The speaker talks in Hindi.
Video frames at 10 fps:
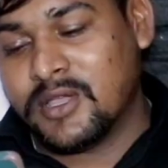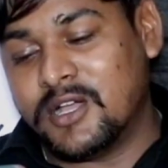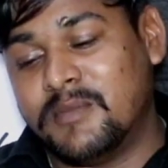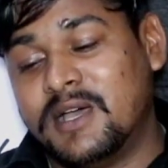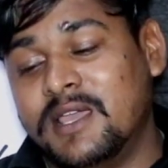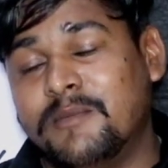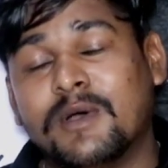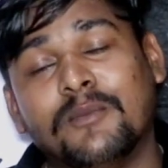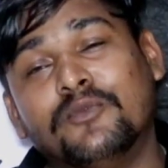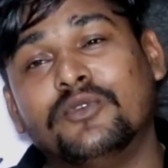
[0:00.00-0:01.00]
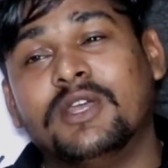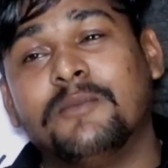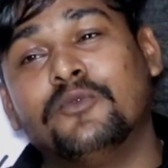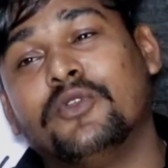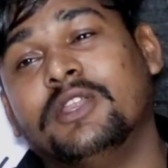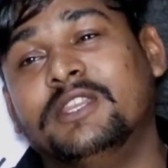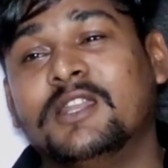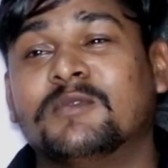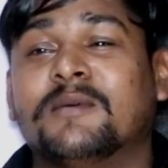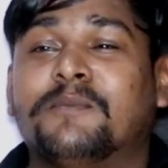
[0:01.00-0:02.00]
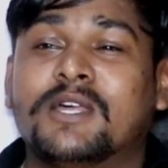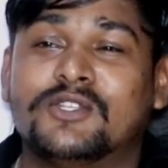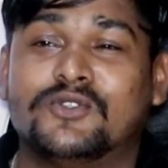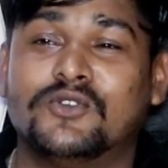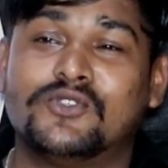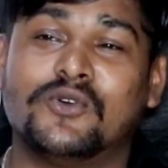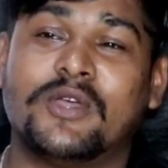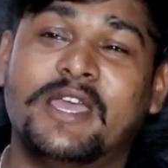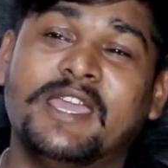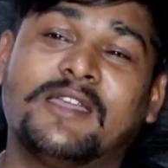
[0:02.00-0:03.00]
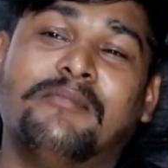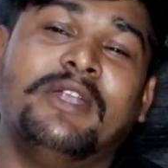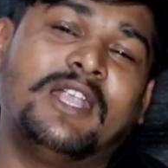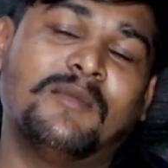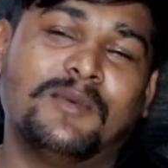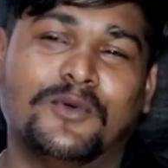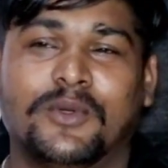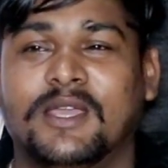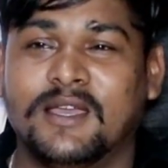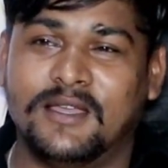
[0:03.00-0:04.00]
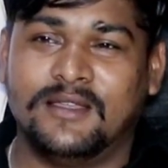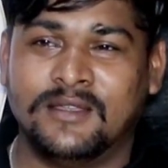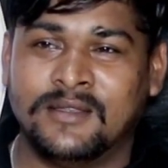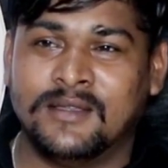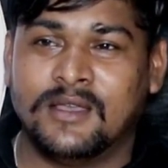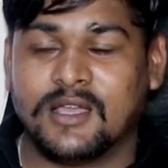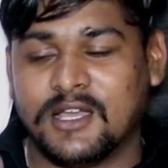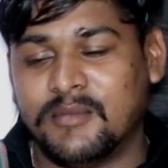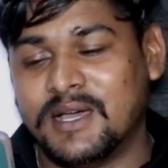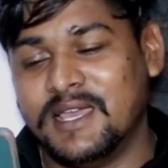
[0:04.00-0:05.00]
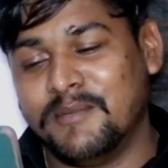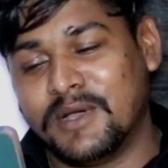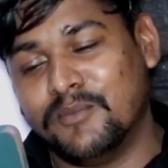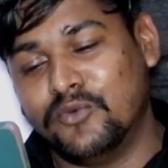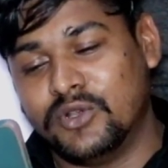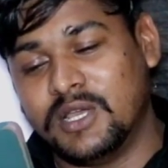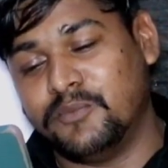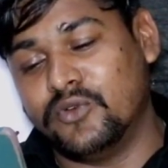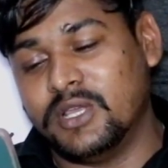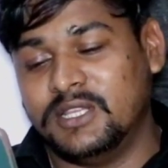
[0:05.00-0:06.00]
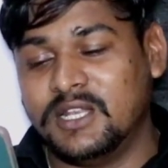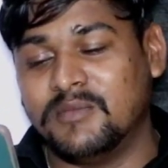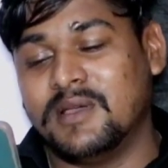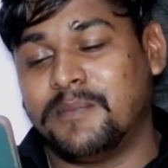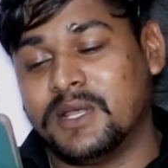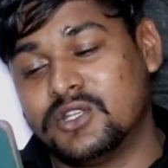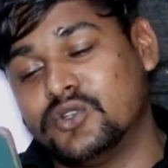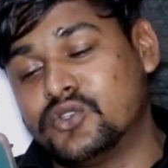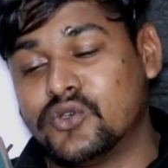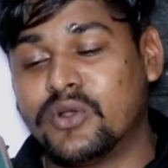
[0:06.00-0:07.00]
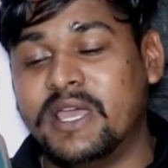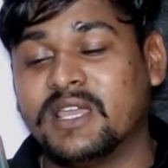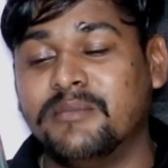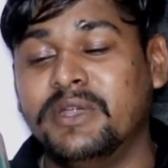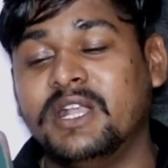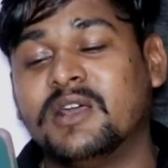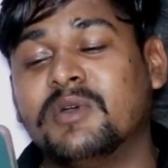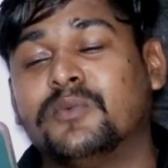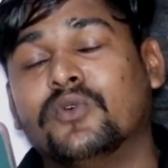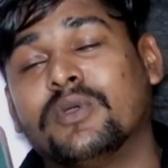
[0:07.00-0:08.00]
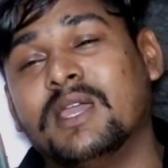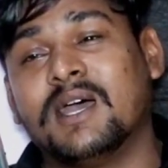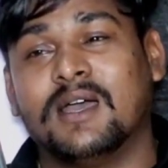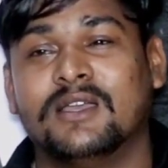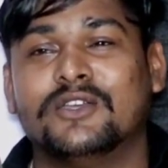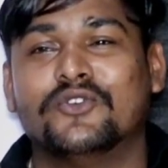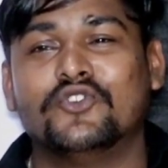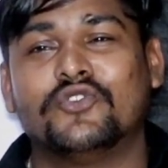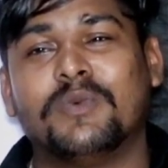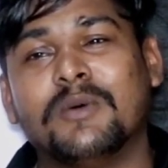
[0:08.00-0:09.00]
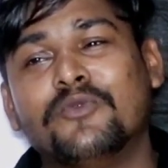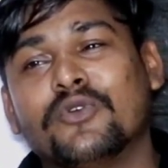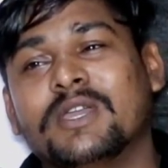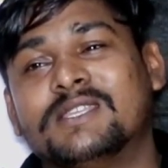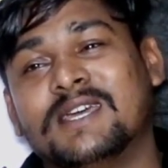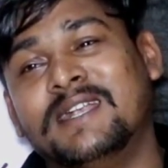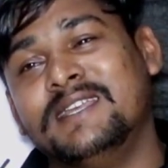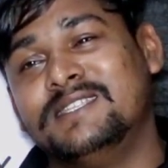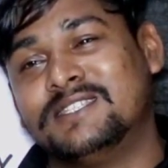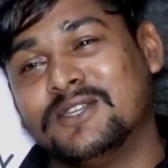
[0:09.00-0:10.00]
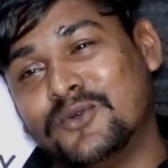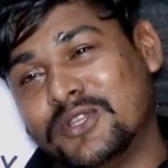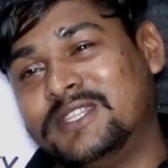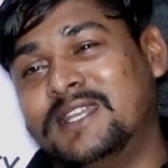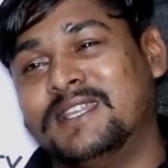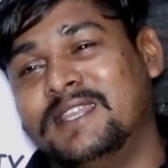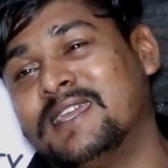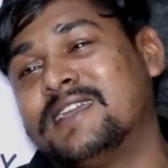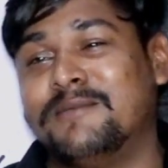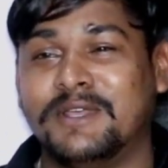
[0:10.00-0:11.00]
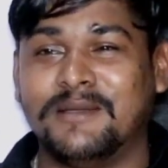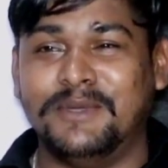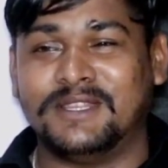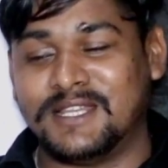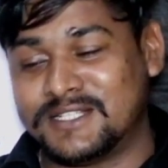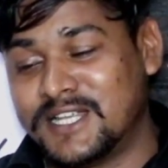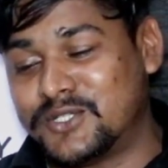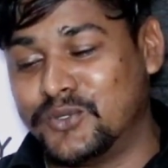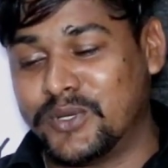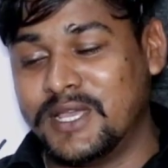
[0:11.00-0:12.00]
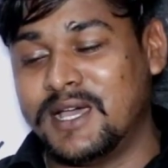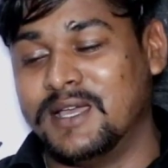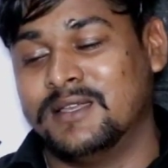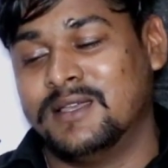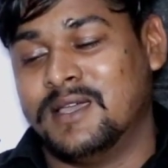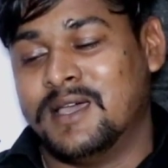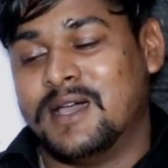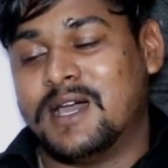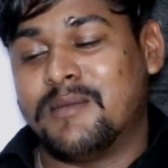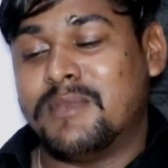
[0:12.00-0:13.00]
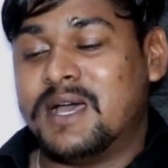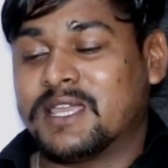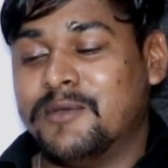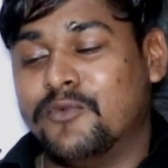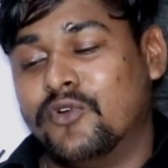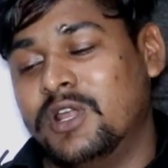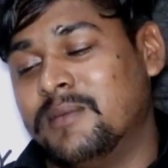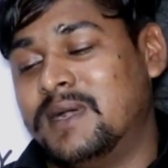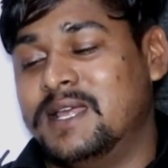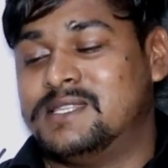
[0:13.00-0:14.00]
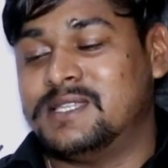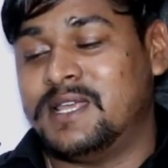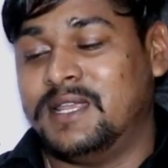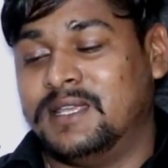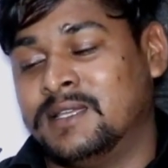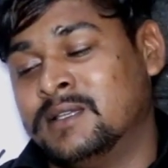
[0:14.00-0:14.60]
कमाए बाबू ने पूरे दिन में सौ छोरा एक मिनट में फूक गया कमाए बाबू ने पूरे दिन में सौ छोरा एक मिनट में फूक गया उस बाबू के छरणी जिसे कुर्ते ने देख कर मेरा भीतर सा सूख गया और माँ के भोले वाले चेहरे